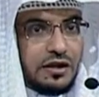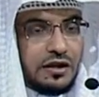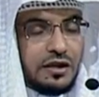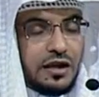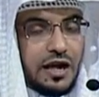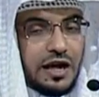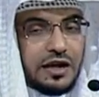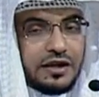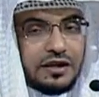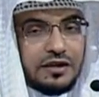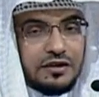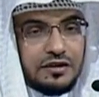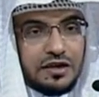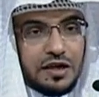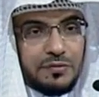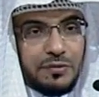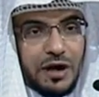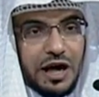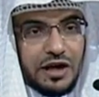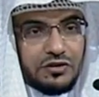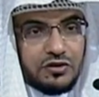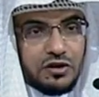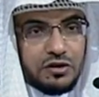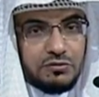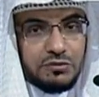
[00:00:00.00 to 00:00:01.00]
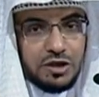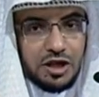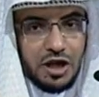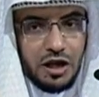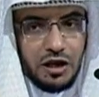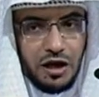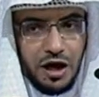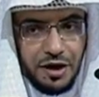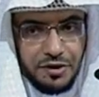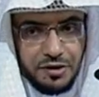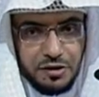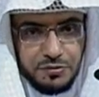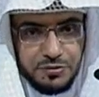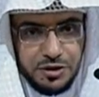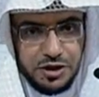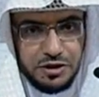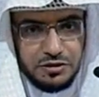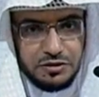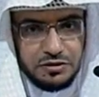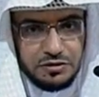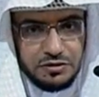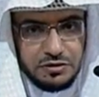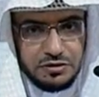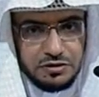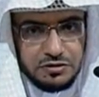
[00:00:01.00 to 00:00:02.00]
لكن بعضا من العرب
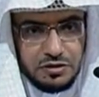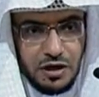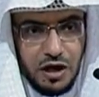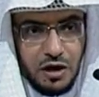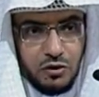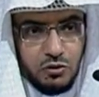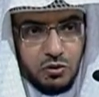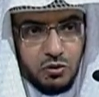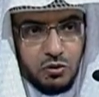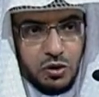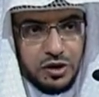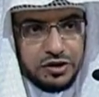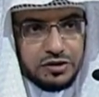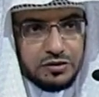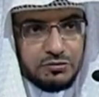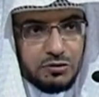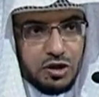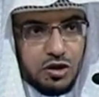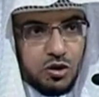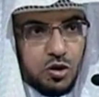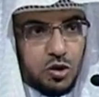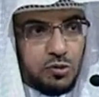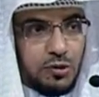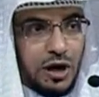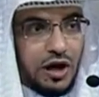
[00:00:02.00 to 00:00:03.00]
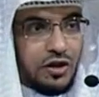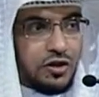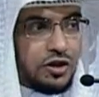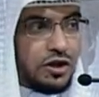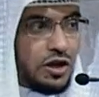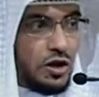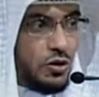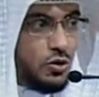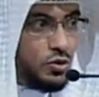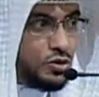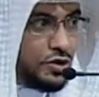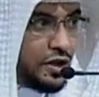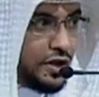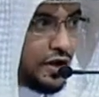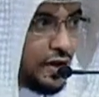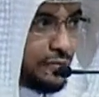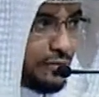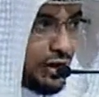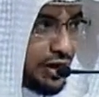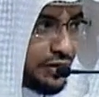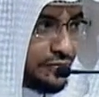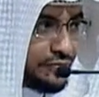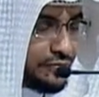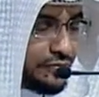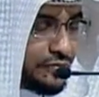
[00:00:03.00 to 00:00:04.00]
تهود مثل بعض يهود
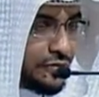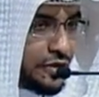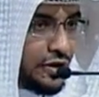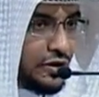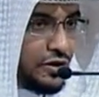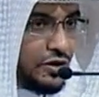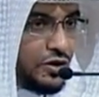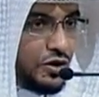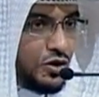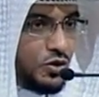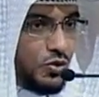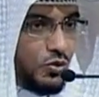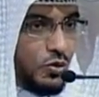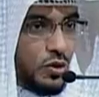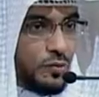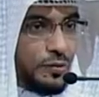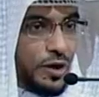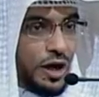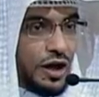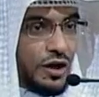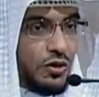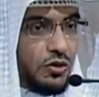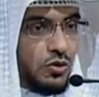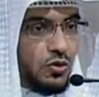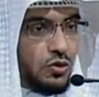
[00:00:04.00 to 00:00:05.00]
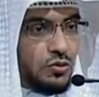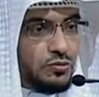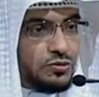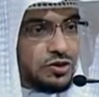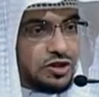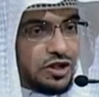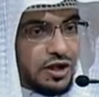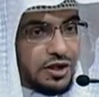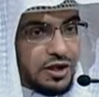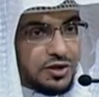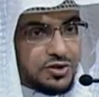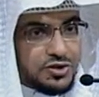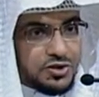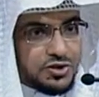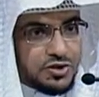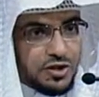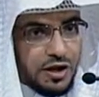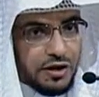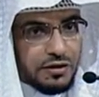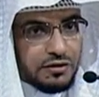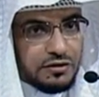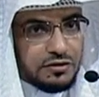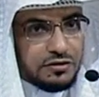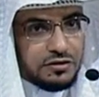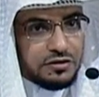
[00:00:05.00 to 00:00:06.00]
اليمن وبعضهم
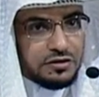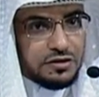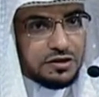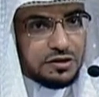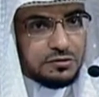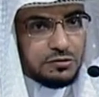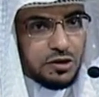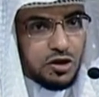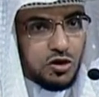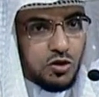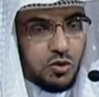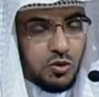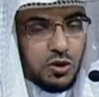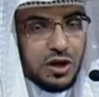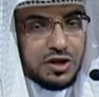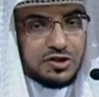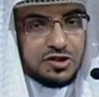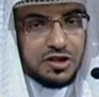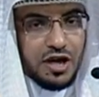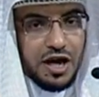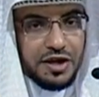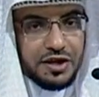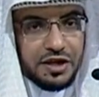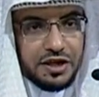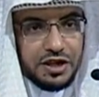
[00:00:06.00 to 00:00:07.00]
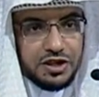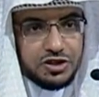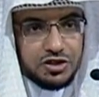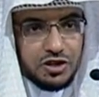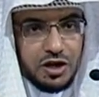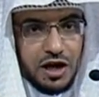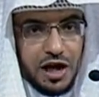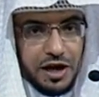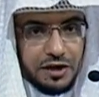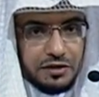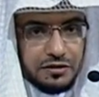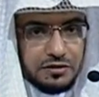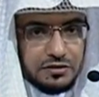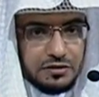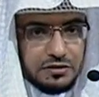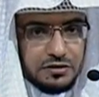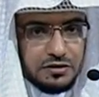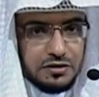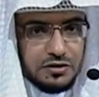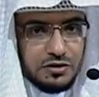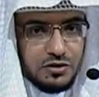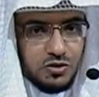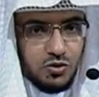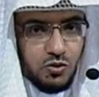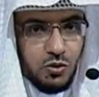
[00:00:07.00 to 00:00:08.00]
تنصر مثل نصارى نجران
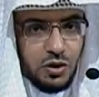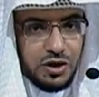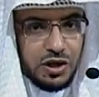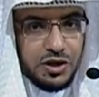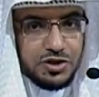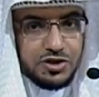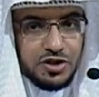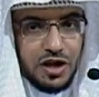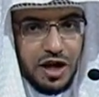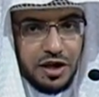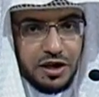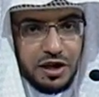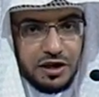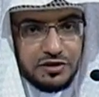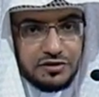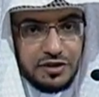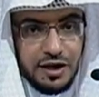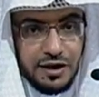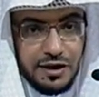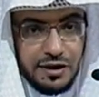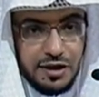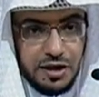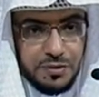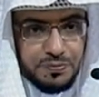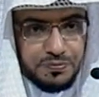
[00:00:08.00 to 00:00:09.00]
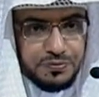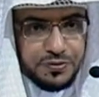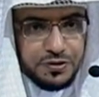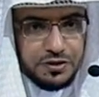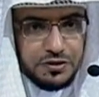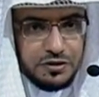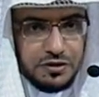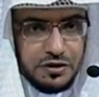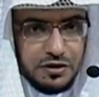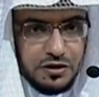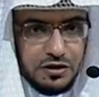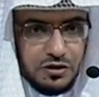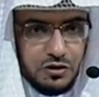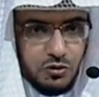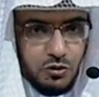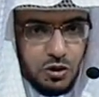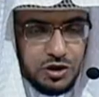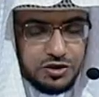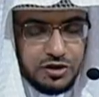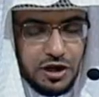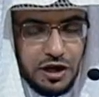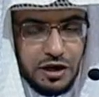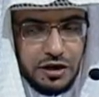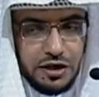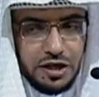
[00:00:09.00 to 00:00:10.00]
ونصارى تغلب
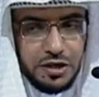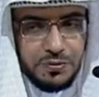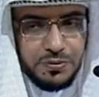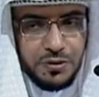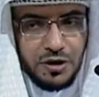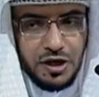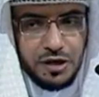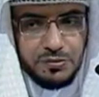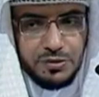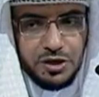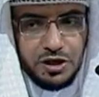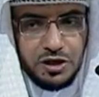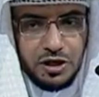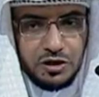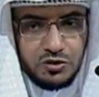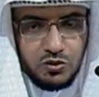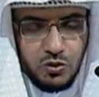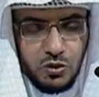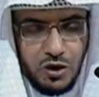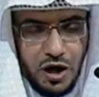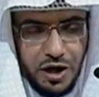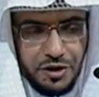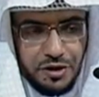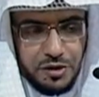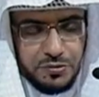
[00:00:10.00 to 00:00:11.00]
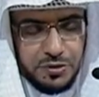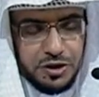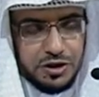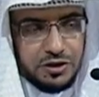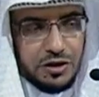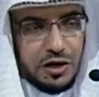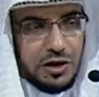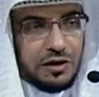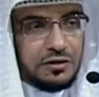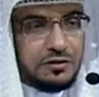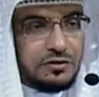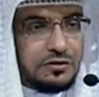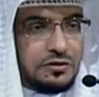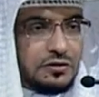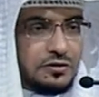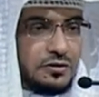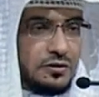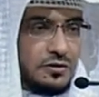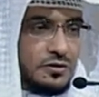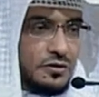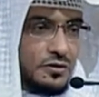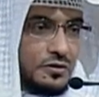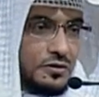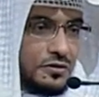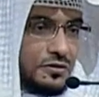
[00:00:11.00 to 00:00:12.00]
وتغلب قبيله عربيه
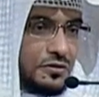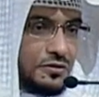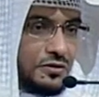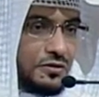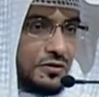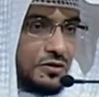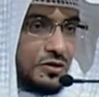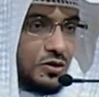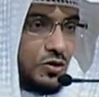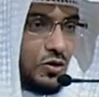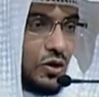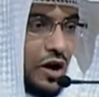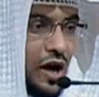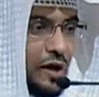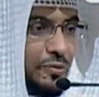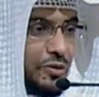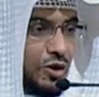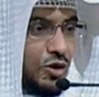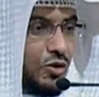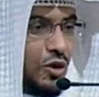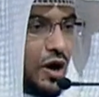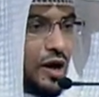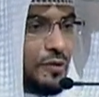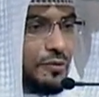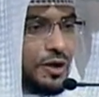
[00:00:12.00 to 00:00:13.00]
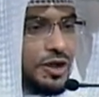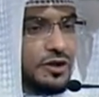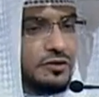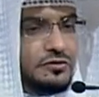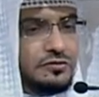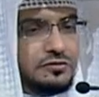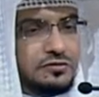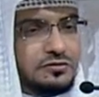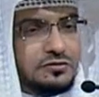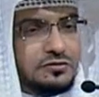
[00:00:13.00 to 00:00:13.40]
يقابلها من